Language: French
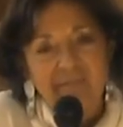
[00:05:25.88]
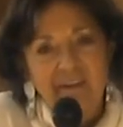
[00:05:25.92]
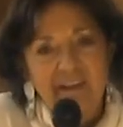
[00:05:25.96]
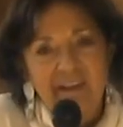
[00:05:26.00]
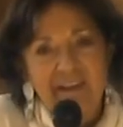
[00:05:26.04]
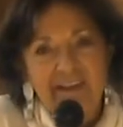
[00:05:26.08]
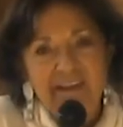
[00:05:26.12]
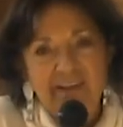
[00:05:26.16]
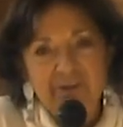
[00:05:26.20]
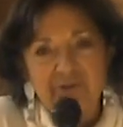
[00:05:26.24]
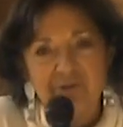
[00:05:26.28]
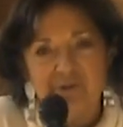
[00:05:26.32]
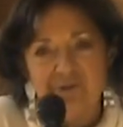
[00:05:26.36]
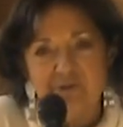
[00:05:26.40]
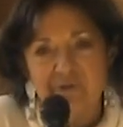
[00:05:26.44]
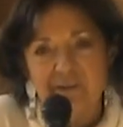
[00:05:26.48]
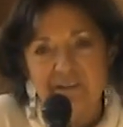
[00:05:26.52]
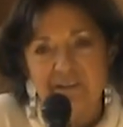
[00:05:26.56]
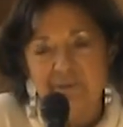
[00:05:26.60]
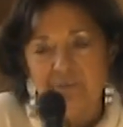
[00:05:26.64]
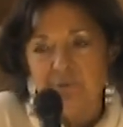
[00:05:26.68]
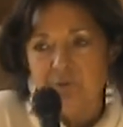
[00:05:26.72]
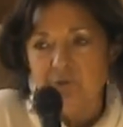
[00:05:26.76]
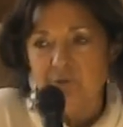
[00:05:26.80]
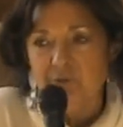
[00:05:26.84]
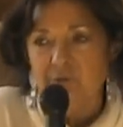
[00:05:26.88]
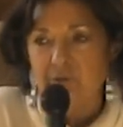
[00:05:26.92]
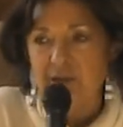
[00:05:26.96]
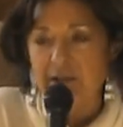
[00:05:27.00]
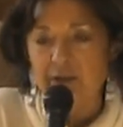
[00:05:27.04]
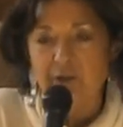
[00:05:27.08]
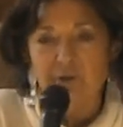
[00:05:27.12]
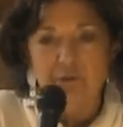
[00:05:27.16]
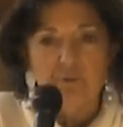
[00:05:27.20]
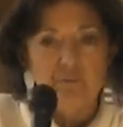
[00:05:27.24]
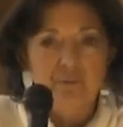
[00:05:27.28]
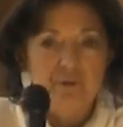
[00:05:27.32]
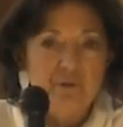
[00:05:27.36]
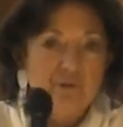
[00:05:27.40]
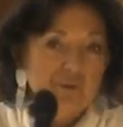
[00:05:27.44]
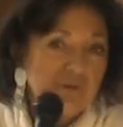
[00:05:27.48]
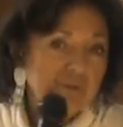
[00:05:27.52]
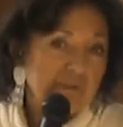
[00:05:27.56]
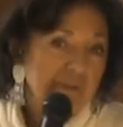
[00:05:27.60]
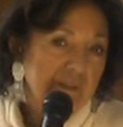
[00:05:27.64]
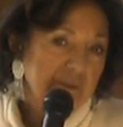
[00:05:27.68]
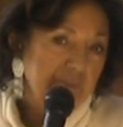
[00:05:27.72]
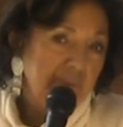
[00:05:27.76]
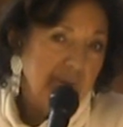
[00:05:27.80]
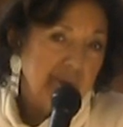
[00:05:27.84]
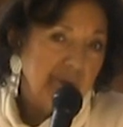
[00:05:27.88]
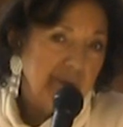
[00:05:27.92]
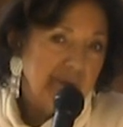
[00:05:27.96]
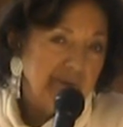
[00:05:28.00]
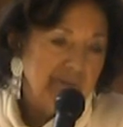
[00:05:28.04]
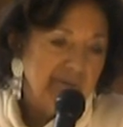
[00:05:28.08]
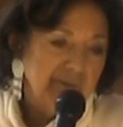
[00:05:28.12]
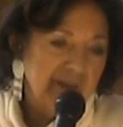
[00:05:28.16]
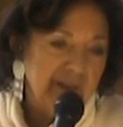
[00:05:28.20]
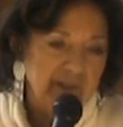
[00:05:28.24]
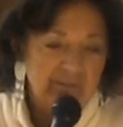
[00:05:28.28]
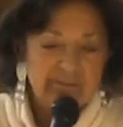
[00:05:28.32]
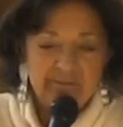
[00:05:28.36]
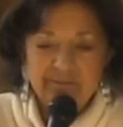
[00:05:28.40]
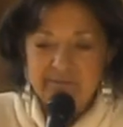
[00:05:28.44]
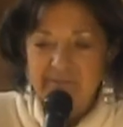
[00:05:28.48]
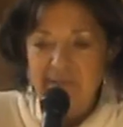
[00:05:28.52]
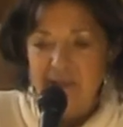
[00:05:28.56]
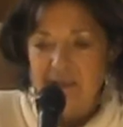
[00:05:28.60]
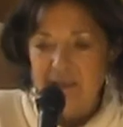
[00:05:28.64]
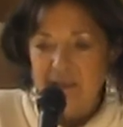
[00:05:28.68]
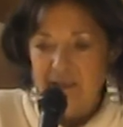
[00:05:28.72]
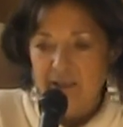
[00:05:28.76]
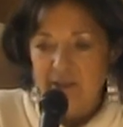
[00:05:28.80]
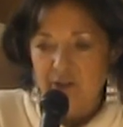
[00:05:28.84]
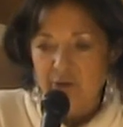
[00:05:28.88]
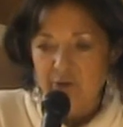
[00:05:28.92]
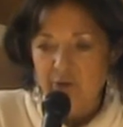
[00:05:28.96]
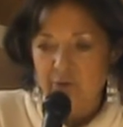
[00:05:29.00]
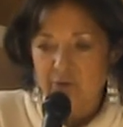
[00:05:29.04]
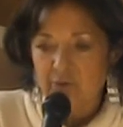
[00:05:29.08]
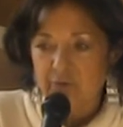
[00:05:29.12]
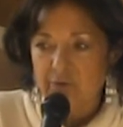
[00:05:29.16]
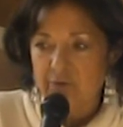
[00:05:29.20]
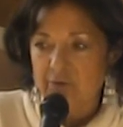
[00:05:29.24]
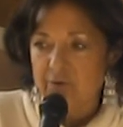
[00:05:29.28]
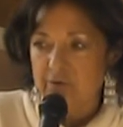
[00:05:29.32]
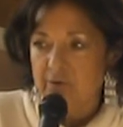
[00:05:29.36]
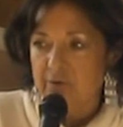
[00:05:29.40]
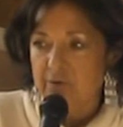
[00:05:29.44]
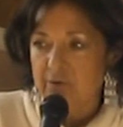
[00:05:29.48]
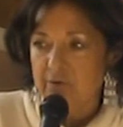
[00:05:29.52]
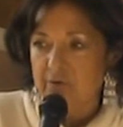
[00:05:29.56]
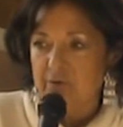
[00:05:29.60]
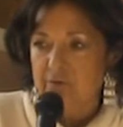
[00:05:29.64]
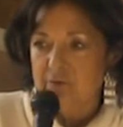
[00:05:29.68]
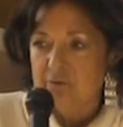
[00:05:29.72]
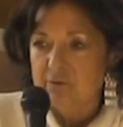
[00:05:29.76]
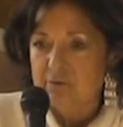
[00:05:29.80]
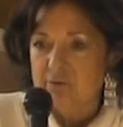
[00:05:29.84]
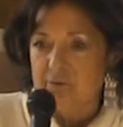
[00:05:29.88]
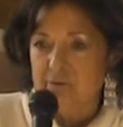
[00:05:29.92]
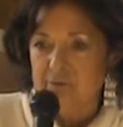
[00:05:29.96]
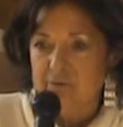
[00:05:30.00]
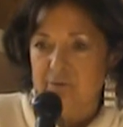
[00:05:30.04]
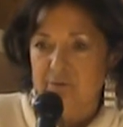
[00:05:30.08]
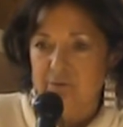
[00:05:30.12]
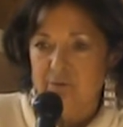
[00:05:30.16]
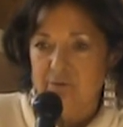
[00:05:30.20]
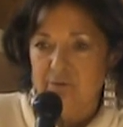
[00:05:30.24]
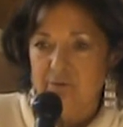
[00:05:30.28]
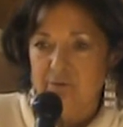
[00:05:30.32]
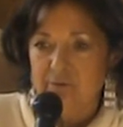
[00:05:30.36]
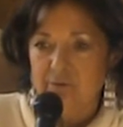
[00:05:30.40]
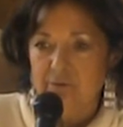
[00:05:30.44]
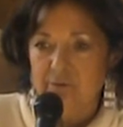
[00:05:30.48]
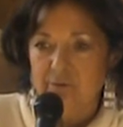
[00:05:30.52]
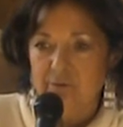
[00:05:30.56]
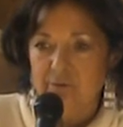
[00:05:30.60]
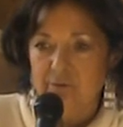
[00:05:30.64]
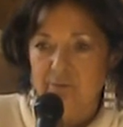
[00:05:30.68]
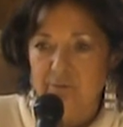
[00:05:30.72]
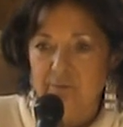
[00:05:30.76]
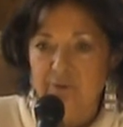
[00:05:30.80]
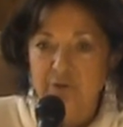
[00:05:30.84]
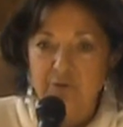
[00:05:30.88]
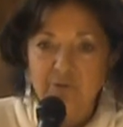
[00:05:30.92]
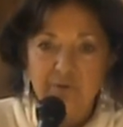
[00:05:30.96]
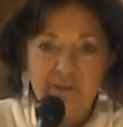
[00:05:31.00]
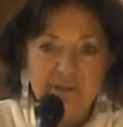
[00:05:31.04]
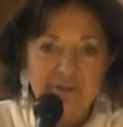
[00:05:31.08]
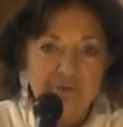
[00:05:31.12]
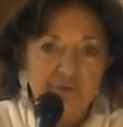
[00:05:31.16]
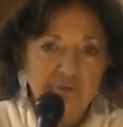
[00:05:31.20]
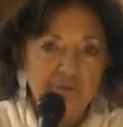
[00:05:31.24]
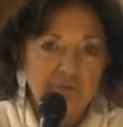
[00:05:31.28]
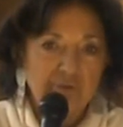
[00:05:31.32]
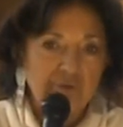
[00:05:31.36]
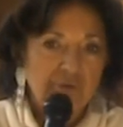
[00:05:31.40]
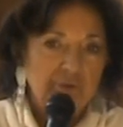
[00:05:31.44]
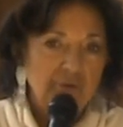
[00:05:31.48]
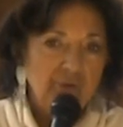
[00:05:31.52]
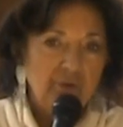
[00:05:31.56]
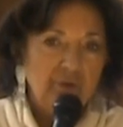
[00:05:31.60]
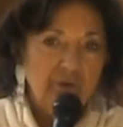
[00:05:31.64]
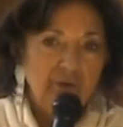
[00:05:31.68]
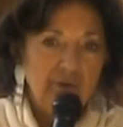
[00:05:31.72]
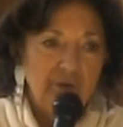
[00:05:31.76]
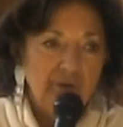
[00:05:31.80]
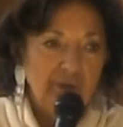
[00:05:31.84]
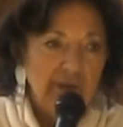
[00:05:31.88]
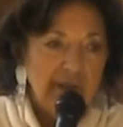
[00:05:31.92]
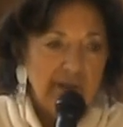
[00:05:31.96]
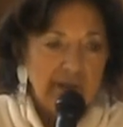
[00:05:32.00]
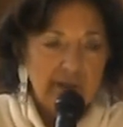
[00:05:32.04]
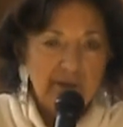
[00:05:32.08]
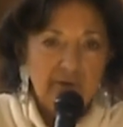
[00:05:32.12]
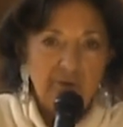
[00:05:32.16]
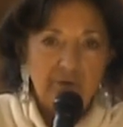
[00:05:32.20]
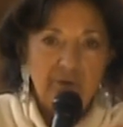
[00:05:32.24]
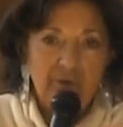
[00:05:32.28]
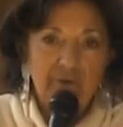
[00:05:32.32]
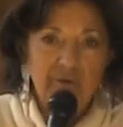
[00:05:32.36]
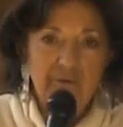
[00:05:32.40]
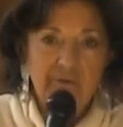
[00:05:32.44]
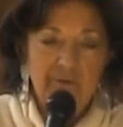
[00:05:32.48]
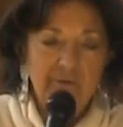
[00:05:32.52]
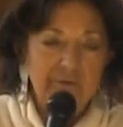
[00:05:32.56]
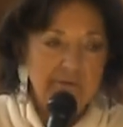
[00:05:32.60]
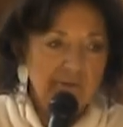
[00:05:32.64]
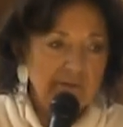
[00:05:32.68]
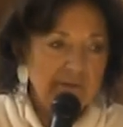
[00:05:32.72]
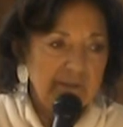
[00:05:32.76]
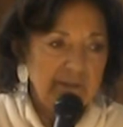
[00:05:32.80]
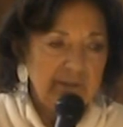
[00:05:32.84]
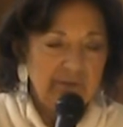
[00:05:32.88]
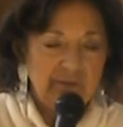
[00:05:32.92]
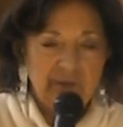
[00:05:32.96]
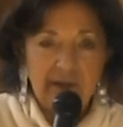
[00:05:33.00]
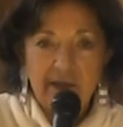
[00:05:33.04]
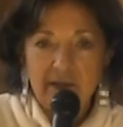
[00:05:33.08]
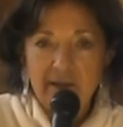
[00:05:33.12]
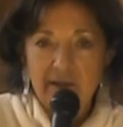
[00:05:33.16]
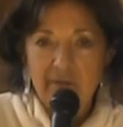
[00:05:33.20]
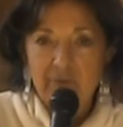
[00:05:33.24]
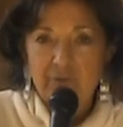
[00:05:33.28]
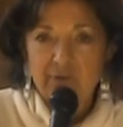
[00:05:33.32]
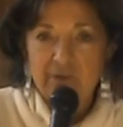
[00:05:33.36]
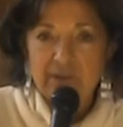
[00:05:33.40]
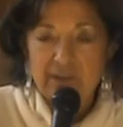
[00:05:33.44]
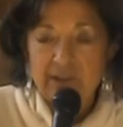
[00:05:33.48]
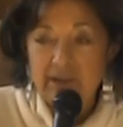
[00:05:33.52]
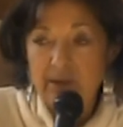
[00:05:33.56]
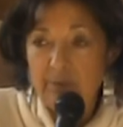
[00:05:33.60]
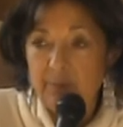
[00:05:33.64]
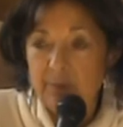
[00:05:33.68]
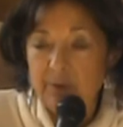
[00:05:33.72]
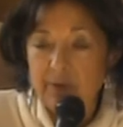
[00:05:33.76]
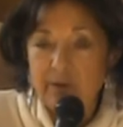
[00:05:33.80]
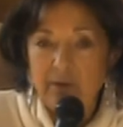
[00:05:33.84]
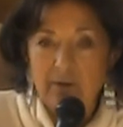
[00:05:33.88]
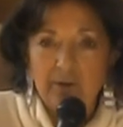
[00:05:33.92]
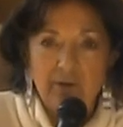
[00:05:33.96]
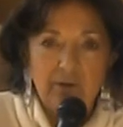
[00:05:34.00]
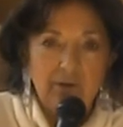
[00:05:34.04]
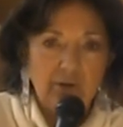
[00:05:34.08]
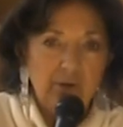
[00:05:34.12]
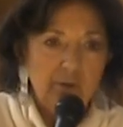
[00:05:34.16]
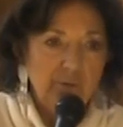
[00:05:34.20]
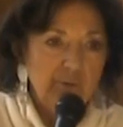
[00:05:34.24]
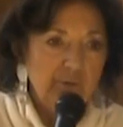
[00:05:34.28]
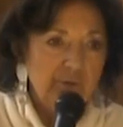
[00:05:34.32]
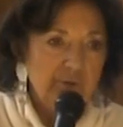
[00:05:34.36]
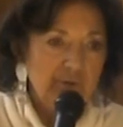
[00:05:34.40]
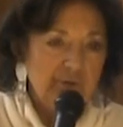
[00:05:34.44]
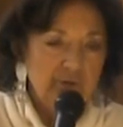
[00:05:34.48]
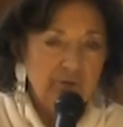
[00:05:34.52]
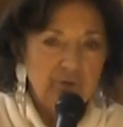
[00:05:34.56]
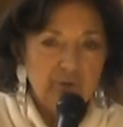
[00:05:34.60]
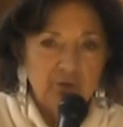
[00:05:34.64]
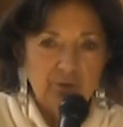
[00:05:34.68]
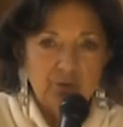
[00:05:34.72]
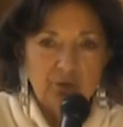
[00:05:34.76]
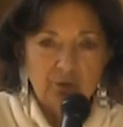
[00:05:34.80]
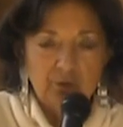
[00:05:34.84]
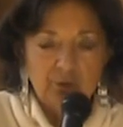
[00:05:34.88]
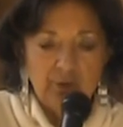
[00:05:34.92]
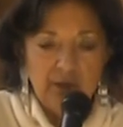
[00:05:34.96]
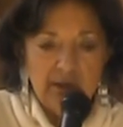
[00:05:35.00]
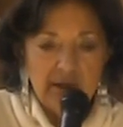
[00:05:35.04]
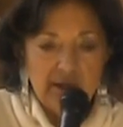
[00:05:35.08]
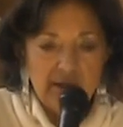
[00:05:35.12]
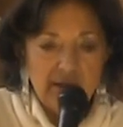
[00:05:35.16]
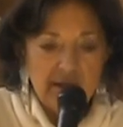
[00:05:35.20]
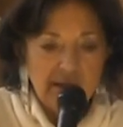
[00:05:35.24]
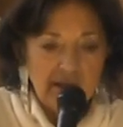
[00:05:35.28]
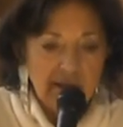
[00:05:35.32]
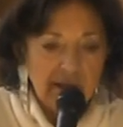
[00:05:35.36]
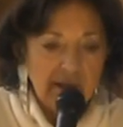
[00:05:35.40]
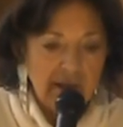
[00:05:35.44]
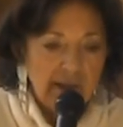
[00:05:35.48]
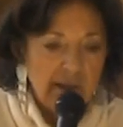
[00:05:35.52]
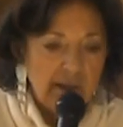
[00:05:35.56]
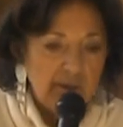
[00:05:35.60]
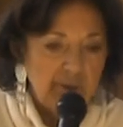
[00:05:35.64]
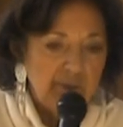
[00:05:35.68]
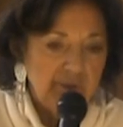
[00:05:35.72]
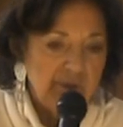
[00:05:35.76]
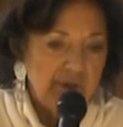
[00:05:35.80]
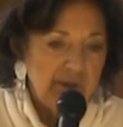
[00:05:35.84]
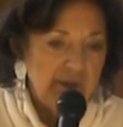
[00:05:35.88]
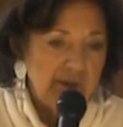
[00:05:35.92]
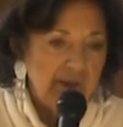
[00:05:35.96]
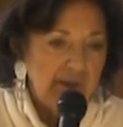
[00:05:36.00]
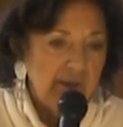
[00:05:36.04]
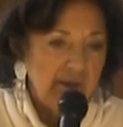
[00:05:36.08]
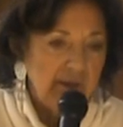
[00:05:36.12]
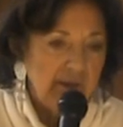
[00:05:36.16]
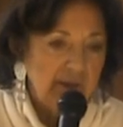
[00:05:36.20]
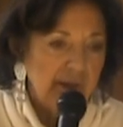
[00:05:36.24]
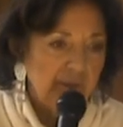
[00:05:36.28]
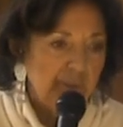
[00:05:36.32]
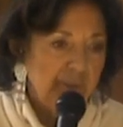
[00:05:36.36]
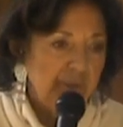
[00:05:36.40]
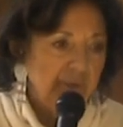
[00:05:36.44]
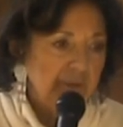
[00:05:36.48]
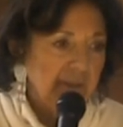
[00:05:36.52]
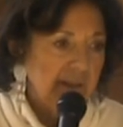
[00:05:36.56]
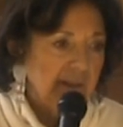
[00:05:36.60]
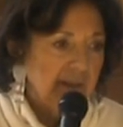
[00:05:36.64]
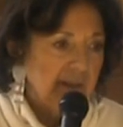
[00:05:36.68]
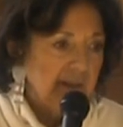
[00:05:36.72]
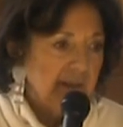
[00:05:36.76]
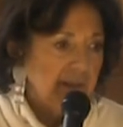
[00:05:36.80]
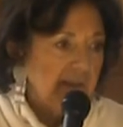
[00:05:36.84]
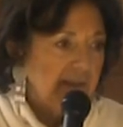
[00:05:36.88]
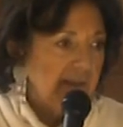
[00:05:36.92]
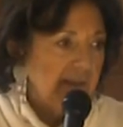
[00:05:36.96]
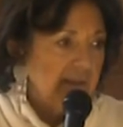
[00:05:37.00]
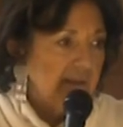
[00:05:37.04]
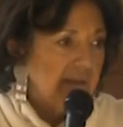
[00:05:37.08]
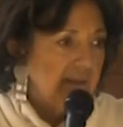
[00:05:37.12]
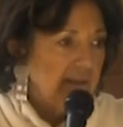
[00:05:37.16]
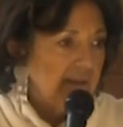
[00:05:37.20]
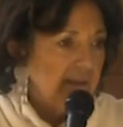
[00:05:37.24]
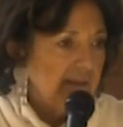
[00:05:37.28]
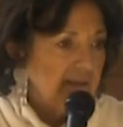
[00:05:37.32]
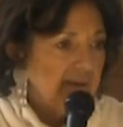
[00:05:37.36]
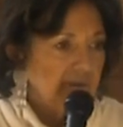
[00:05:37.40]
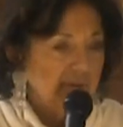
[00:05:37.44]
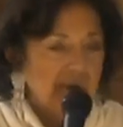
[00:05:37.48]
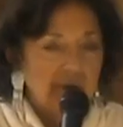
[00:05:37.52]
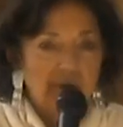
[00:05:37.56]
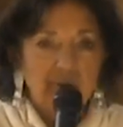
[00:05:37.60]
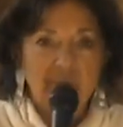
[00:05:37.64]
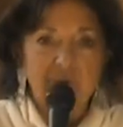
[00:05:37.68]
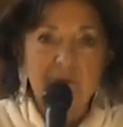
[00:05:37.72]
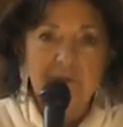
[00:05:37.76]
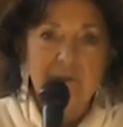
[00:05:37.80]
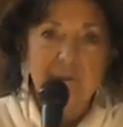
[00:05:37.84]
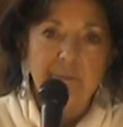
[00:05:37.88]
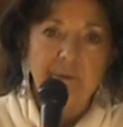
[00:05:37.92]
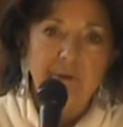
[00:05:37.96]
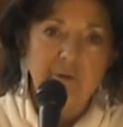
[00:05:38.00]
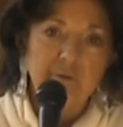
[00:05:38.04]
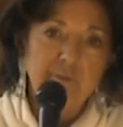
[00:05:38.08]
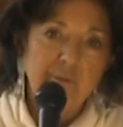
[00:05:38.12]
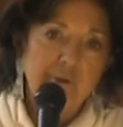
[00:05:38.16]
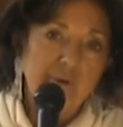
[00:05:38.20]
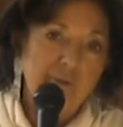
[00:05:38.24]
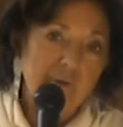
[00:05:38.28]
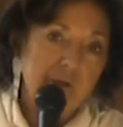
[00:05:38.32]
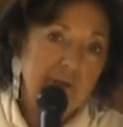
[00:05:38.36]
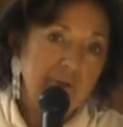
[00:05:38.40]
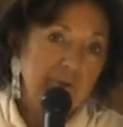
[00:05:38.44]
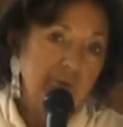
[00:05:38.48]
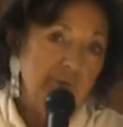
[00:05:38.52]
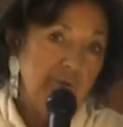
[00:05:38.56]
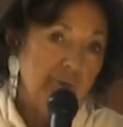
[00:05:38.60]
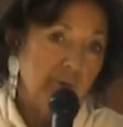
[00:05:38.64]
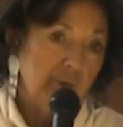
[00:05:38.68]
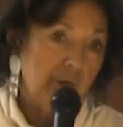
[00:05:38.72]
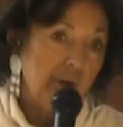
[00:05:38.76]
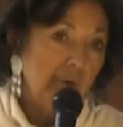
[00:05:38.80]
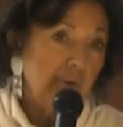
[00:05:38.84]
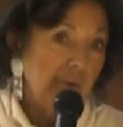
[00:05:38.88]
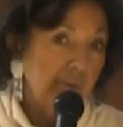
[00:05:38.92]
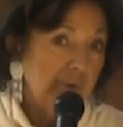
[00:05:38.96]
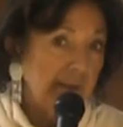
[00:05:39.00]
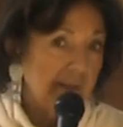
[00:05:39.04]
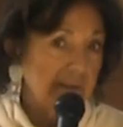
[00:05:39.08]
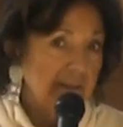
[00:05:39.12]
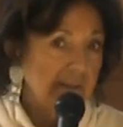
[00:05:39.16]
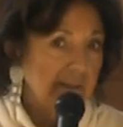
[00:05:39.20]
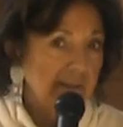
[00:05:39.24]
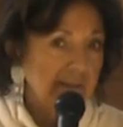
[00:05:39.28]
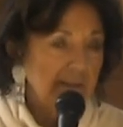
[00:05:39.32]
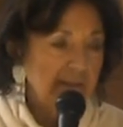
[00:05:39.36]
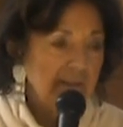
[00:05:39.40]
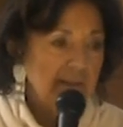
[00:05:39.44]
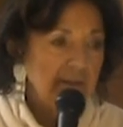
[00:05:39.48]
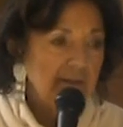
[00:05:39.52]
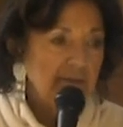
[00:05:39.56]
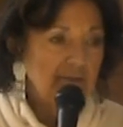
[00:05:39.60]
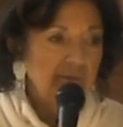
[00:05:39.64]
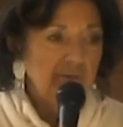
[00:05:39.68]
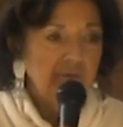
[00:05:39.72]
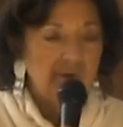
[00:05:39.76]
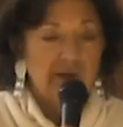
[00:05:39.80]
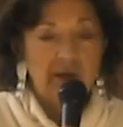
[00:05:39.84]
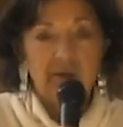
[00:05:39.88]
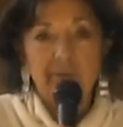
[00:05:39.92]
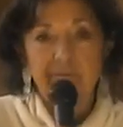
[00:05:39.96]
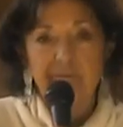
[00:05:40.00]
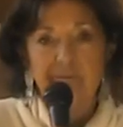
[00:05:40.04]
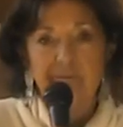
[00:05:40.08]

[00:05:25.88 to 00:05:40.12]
Il a juste choisi pour nous. Alors depuis, je choisis pour moi. Voilà. Donc euh, mes choix sont toujours euh, euh, divers et multiples, comme ceux du surdoué. Et puis, il n'y a plus quelqu'un qui décide si on va commencer par numéro 1, 2, 3 ou 4, 5, 6 ou voilà.